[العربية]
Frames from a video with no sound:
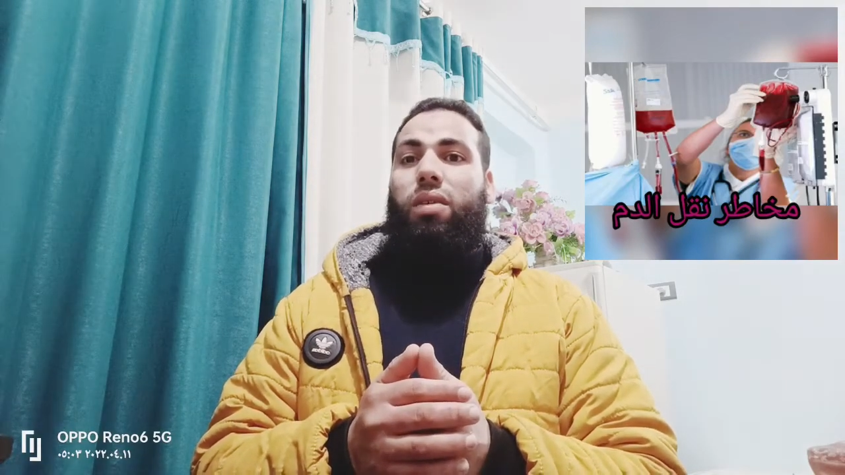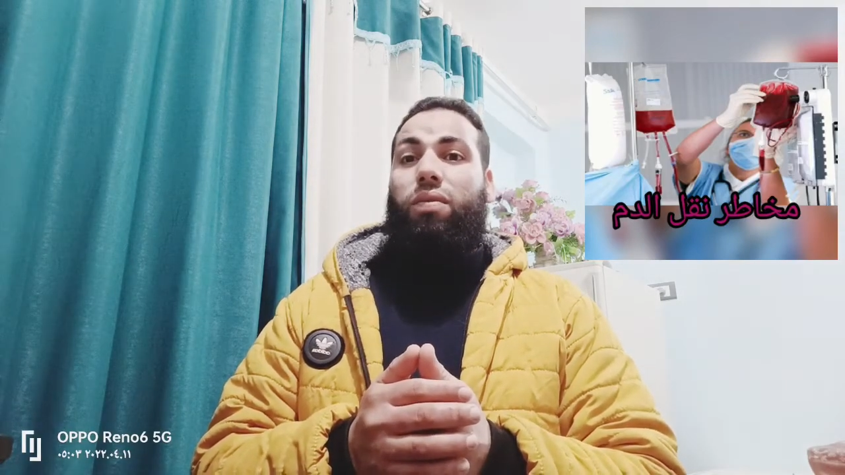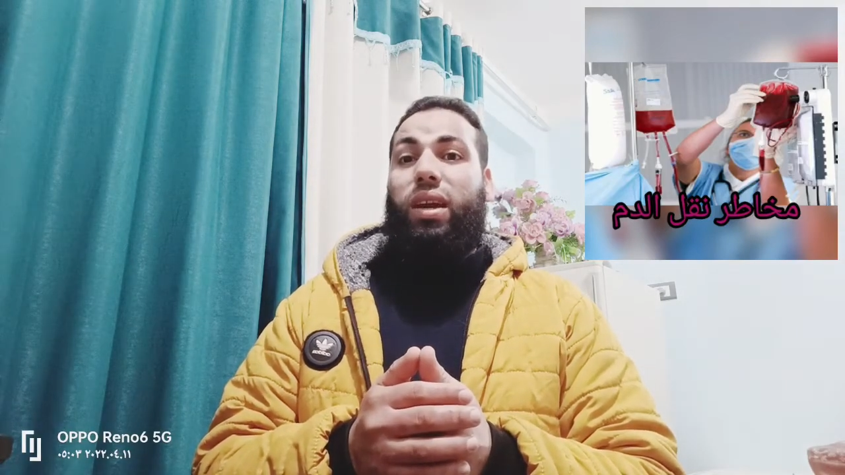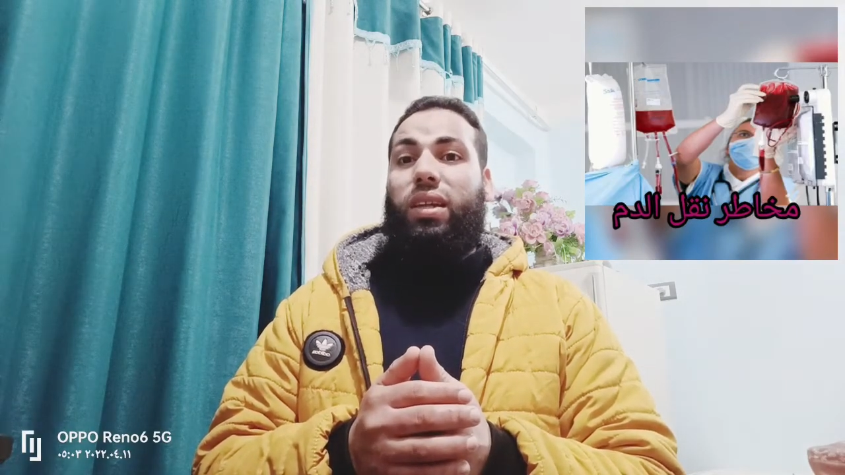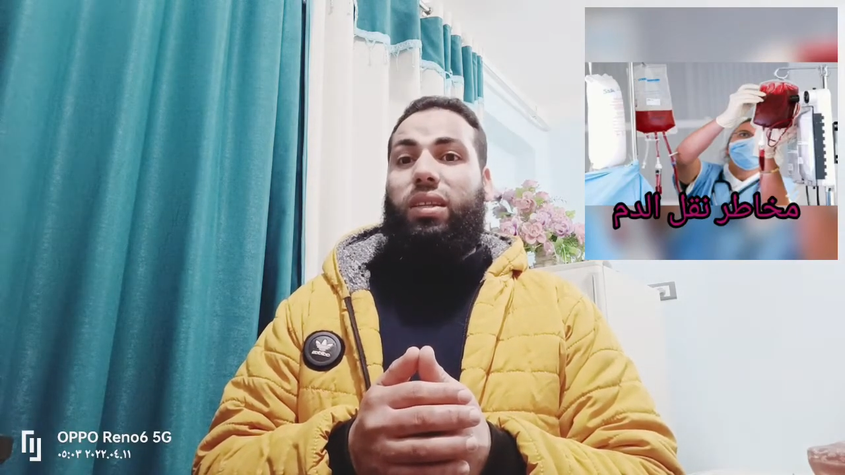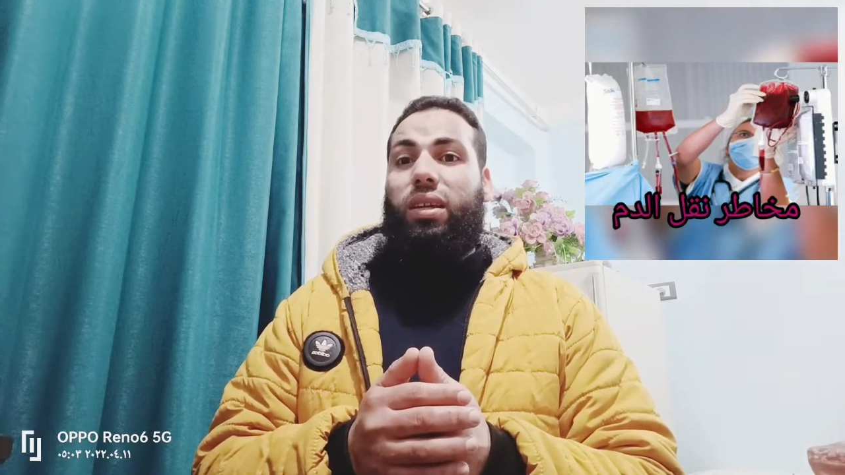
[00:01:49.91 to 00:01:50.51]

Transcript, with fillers: فجت